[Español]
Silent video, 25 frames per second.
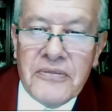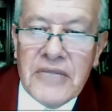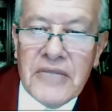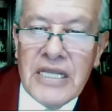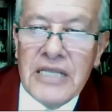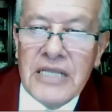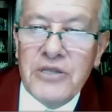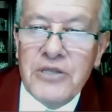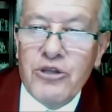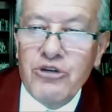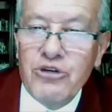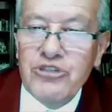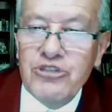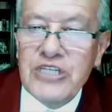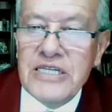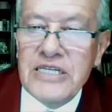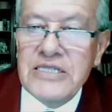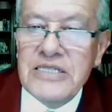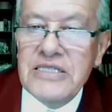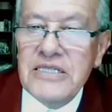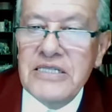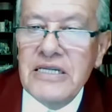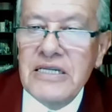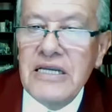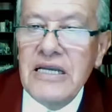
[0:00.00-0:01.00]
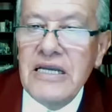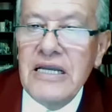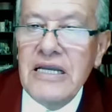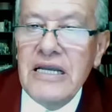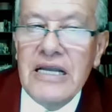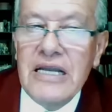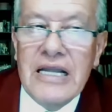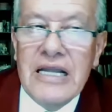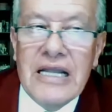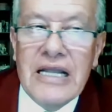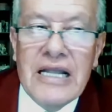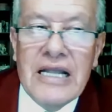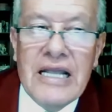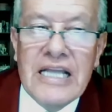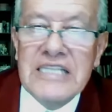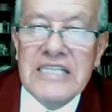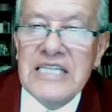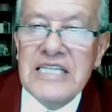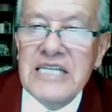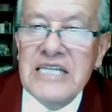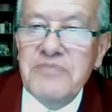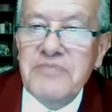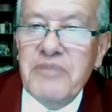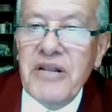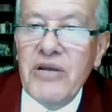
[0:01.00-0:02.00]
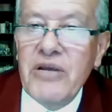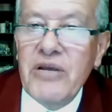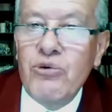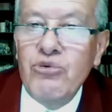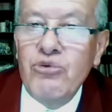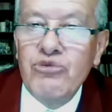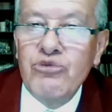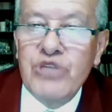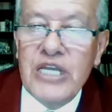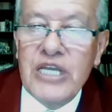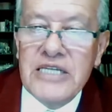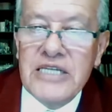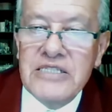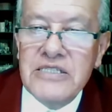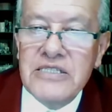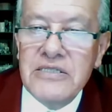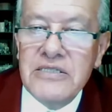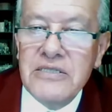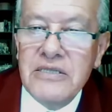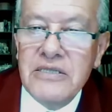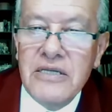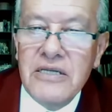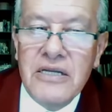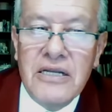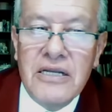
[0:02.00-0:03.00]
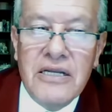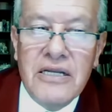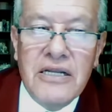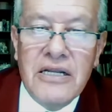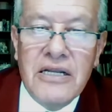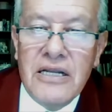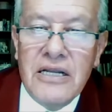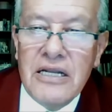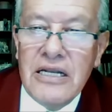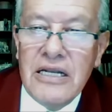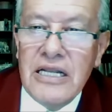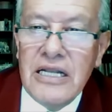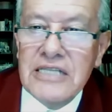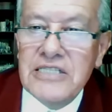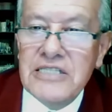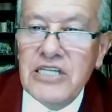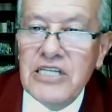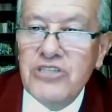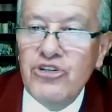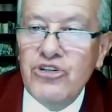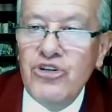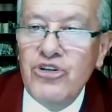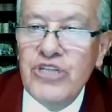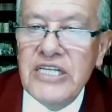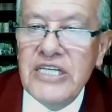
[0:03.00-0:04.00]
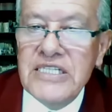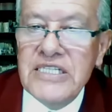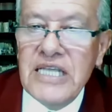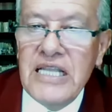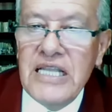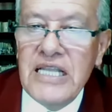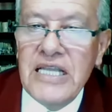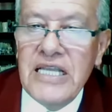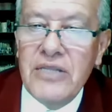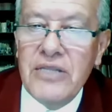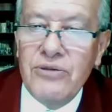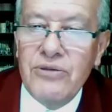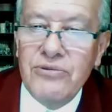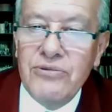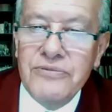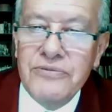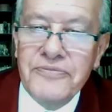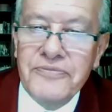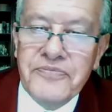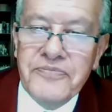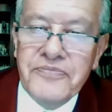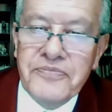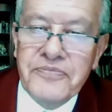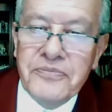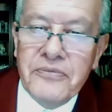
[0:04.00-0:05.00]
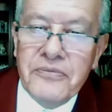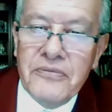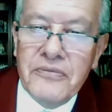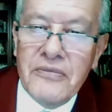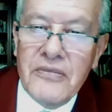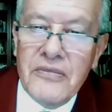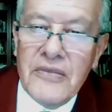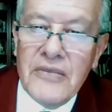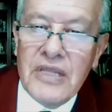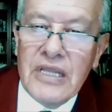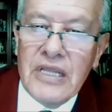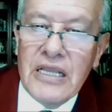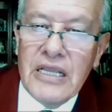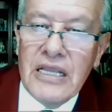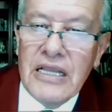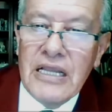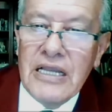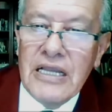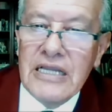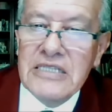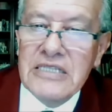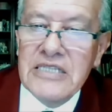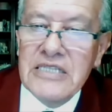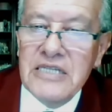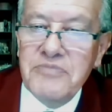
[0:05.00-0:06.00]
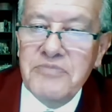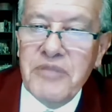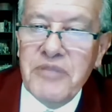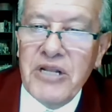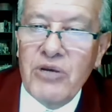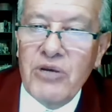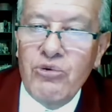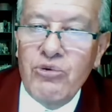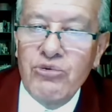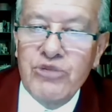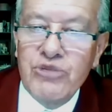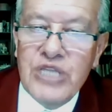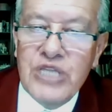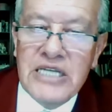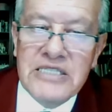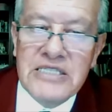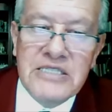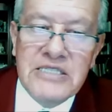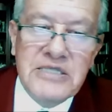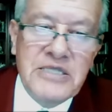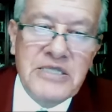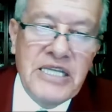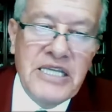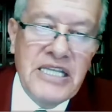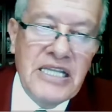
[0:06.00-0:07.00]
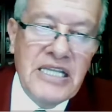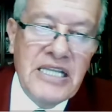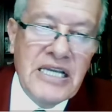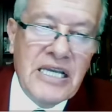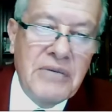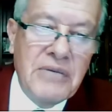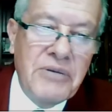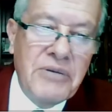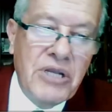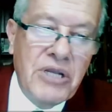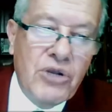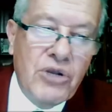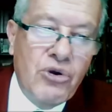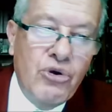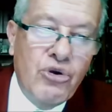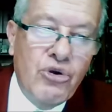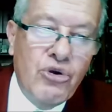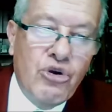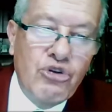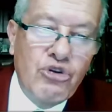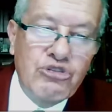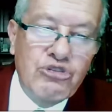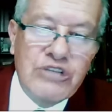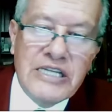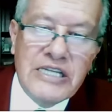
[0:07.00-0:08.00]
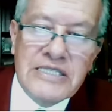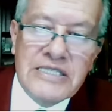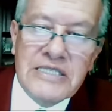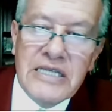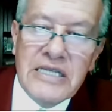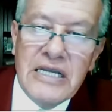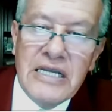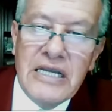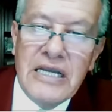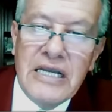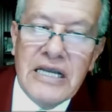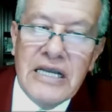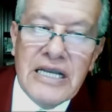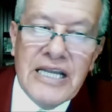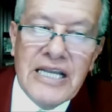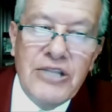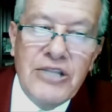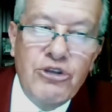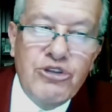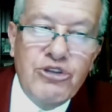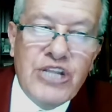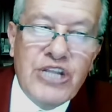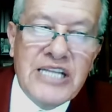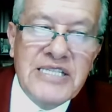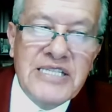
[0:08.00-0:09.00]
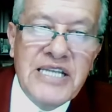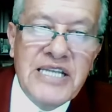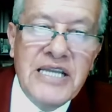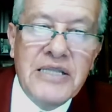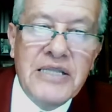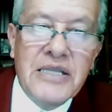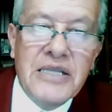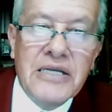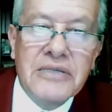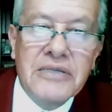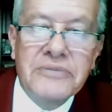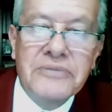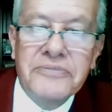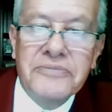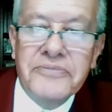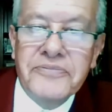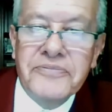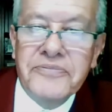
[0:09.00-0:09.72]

Entonces, esas preguntas, las que son de relleno, esas preguntas tienen que ver con cosas que no trascienden,